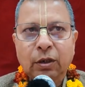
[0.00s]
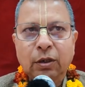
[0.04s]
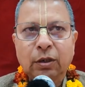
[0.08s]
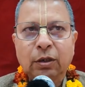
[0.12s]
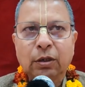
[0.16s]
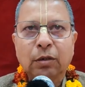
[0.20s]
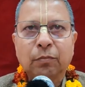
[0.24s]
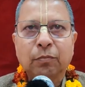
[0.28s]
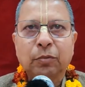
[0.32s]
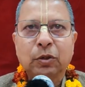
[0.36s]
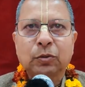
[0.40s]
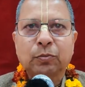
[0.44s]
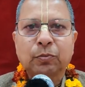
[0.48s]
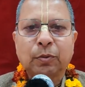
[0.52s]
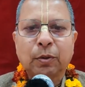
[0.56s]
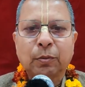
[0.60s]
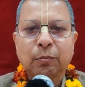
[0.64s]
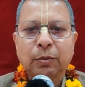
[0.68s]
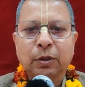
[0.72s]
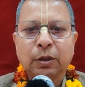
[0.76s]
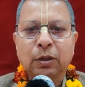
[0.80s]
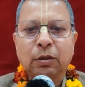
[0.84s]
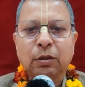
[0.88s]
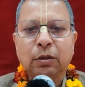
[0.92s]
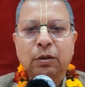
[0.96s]
इनका बचपन
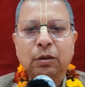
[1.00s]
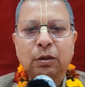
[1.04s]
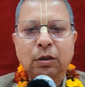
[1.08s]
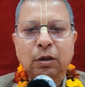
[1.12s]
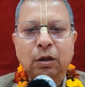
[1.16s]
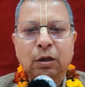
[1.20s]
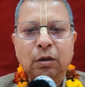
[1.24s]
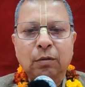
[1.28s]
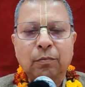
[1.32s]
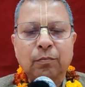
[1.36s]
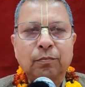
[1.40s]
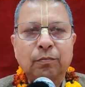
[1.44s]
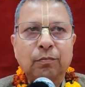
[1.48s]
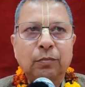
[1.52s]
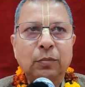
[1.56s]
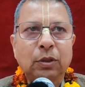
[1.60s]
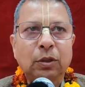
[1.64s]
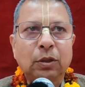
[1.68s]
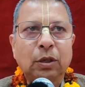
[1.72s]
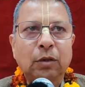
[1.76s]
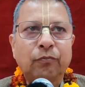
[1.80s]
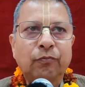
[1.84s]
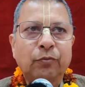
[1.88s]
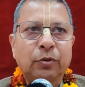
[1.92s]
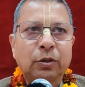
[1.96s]
में नाम
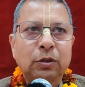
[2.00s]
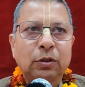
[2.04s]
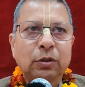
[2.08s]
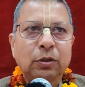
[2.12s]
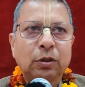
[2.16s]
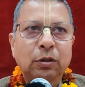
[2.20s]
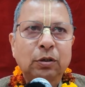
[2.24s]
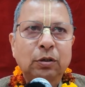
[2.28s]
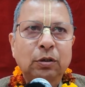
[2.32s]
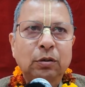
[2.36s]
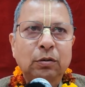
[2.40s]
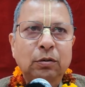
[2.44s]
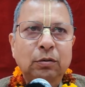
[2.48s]
देवव्रत था